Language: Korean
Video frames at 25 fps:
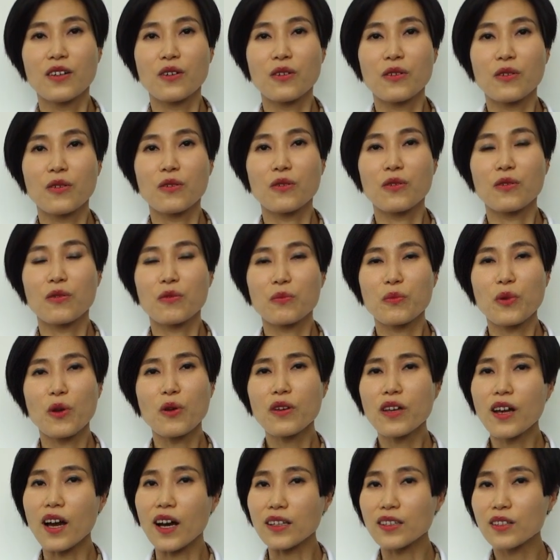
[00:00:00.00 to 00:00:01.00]
어,
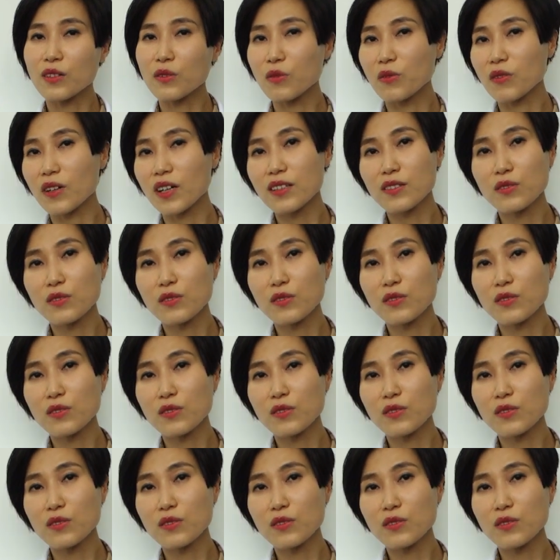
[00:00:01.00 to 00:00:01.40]
별게 아닌 건가?